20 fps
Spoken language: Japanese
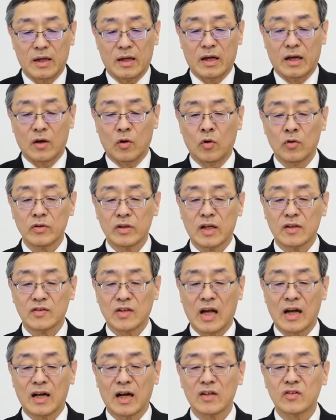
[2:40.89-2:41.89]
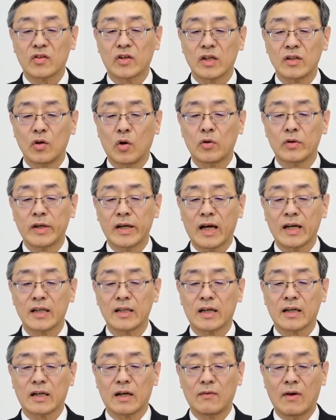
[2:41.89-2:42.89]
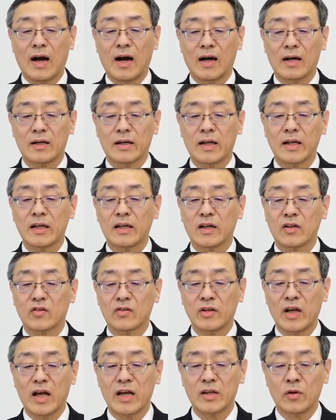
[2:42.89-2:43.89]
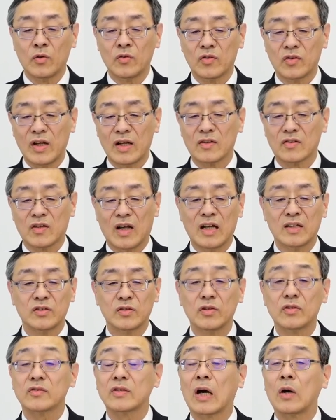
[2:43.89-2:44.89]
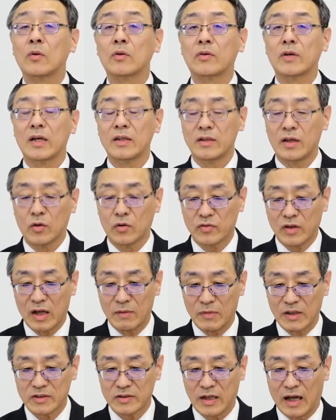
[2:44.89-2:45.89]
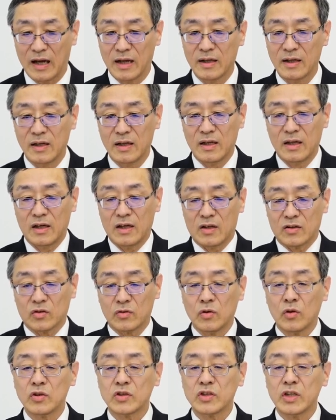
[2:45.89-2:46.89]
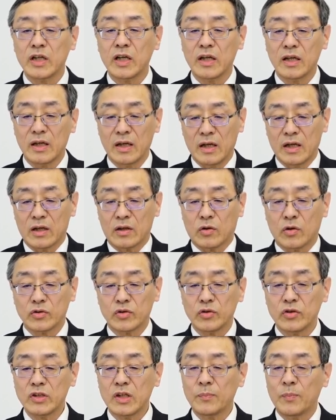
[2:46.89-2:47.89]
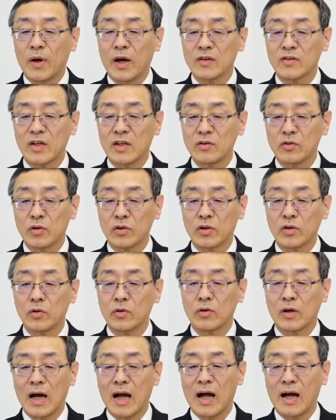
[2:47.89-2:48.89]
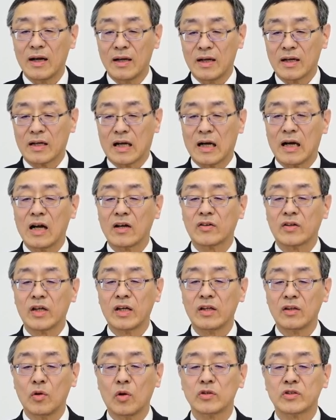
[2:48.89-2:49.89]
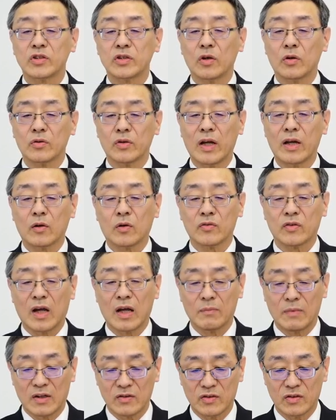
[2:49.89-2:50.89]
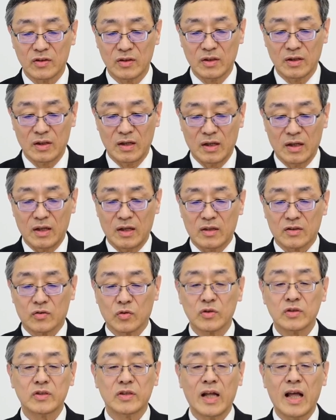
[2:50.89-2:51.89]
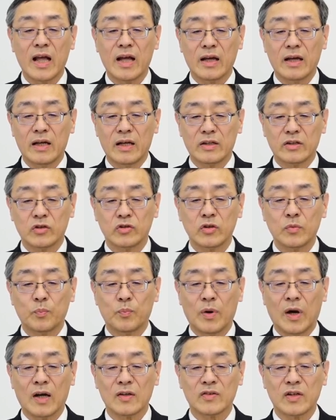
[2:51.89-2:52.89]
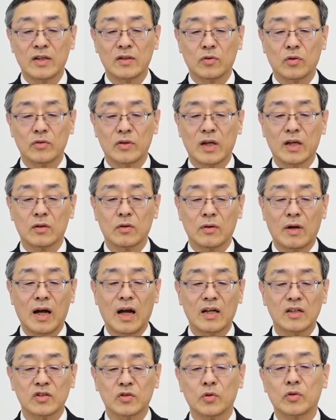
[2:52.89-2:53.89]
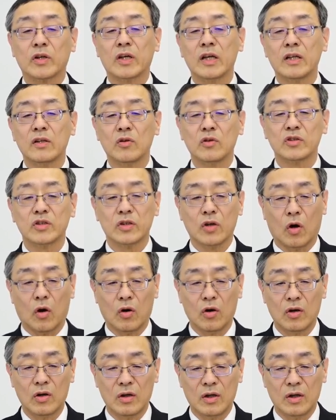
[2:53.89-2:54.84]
え本年3月期の売上高は連結で4033億円でございました。そのうち52%強が化学品の事業でございます。そして20%程度が食品の事業、